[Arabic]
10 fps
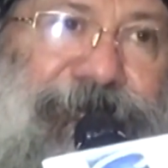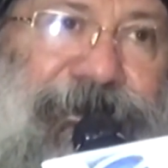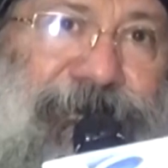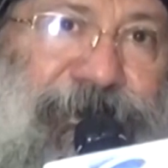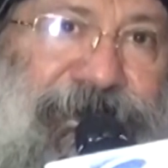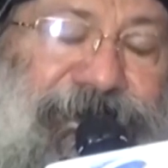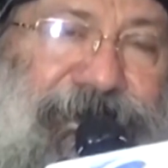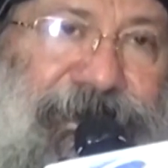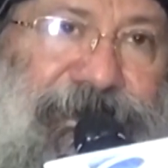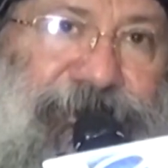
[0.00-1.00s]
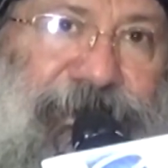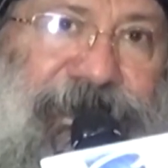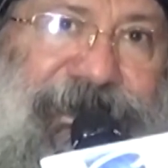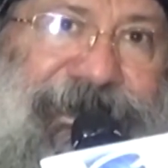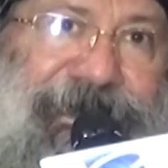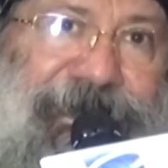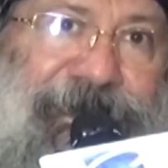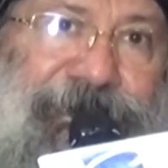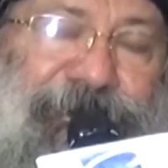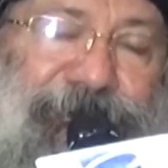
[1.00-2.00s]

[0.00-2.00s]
في بنت كان اسمها دينا